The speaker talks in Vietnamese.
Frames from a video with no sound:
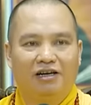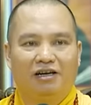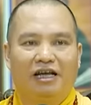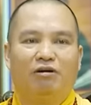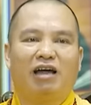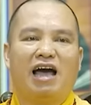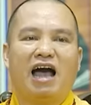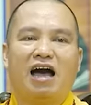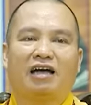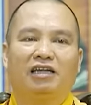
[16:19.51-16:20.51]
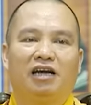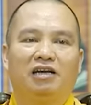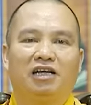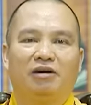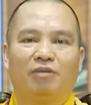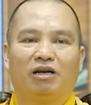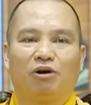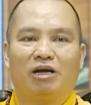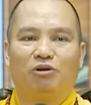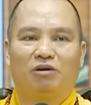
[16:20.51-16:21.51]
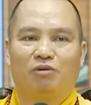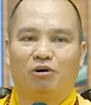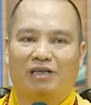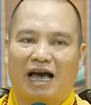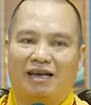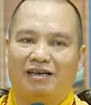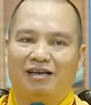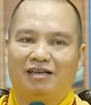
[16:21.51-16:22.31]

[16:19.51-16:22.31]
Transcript: đều là hàng thất địa bất thoái chuyển Bồ Tát